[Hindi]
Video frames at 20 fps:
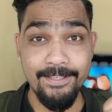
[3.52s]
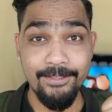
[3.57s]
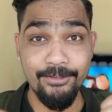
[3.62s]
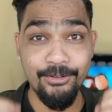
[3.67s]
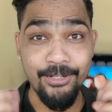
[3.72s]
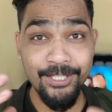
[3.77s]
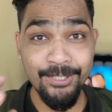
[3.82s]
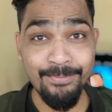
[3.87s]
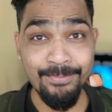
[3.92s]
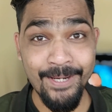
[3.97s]
तो
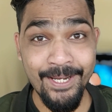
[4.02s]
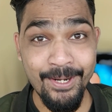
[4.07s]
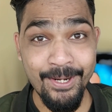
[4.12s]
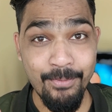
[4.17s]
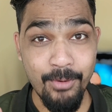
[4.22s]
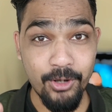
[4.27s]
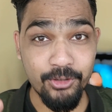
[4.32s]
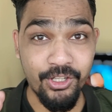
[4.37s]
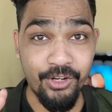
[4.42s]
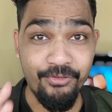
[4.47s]
इस महीने
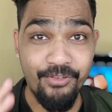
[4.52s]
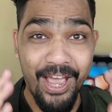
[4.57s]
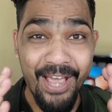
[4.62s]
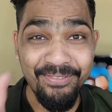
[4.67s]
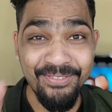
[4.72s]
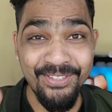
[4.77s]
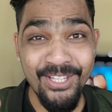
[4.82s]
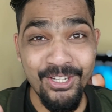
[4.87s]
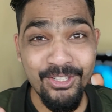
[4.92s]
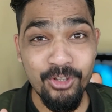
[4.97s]
बहुत सारी वेब
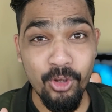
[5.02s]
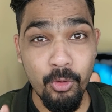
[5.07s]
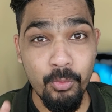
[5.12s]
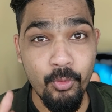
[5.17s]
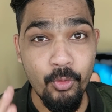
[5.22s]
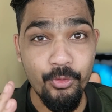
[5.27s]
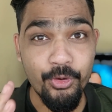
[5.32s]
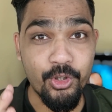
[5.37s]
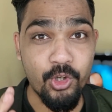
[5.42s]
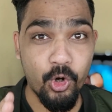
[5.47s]
सीरीज और
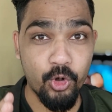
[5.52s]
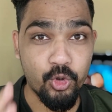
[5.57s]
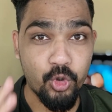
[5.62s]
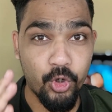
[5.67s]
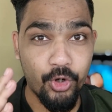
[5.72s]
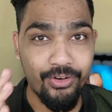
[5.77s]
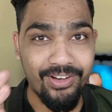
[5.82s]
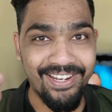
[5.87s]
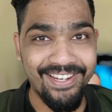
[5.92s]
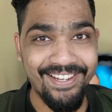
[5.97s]
मूवीज लॉन्च होने
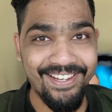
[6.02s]
वाले